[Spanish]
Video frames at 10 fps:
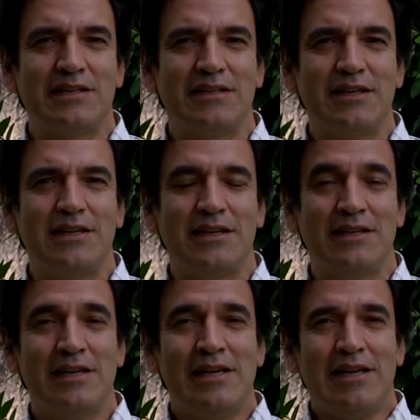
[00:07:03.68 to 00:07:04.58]
arterias,
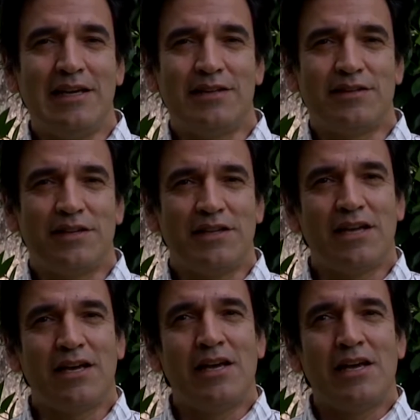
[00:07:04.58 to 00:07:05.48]
este
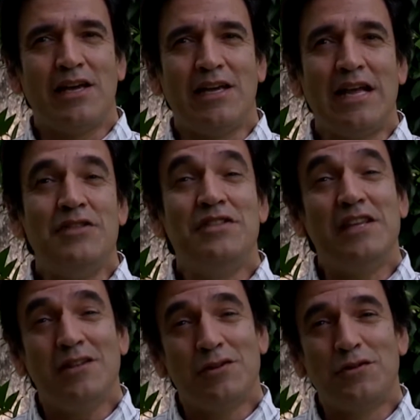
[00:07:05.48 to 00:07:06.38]
sería el
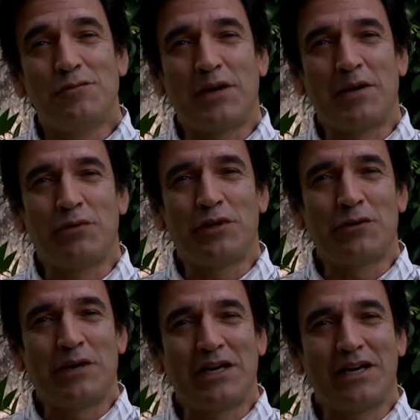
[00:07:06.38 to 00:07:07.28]
antídoto para
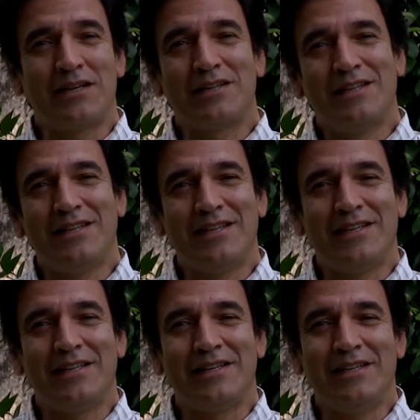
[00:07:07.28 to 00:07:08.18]
poder bajar
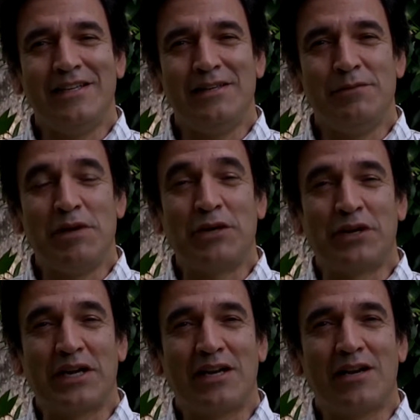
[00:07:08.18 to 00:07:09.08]
eh, y,
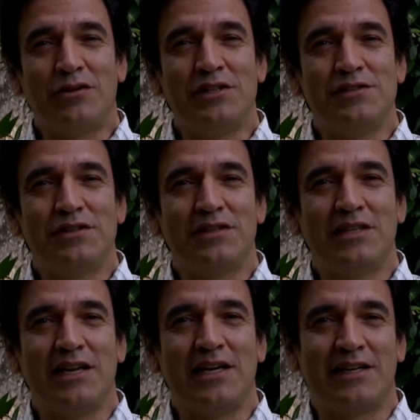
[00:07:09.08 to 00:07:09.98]
mejorar la condición
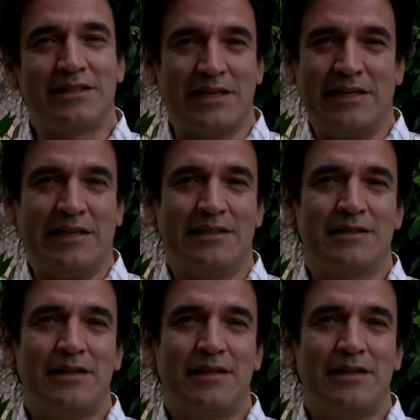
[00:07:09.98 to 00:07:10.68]
de las arterias.